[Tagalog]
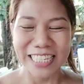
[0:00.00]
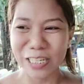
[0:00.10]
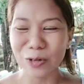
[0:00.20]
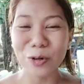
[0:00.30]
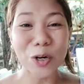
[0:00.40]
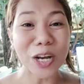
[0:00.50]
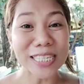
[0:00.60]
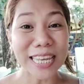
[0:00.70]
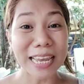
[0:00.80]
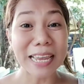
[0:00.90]
Siguro
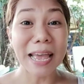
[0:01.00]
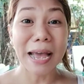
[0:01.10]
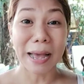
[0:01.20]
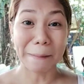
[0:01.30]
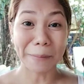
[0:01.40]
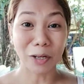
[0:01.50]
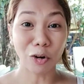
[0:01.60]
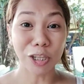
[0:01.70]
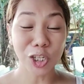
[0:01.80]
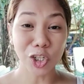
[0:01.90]
kasi, ang
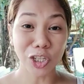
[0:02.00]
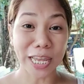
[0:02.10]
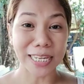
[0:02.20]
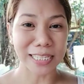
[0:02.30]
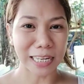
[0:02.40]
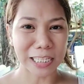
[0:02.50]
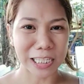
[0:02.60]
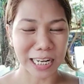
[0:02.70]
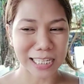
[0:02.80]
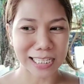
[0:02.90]
pagkakondisyon ay isang
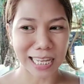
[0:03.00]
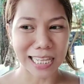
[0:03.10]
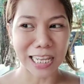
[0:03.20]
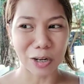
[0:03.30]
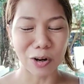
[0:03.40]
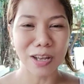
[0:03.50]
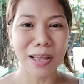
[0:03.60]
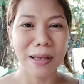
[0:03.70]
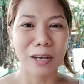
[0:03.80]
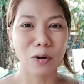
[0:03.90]
stress din,
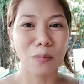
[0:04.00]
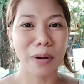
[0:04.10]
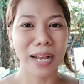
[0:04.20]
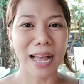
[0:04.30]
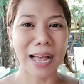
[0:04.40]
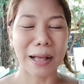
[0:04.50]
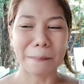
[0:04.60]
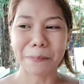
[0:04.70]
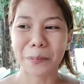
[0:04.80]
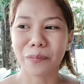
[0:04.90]
ano?
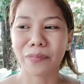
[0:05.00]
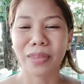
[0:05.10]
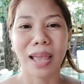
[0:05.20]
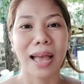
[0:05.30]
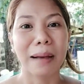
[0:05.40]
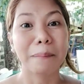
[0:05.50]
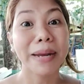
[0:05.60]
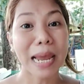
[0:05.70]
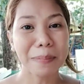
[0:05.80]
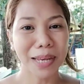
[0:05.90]
Kumbaga,
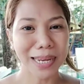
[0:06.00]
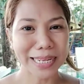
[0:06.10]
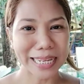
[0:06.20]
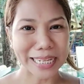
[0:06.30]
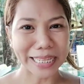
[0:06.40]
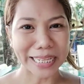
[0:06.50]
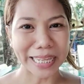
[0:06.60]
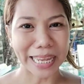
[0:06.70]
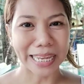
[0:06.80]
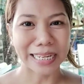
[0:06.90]
marami kang
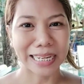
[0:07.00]
iniintindi.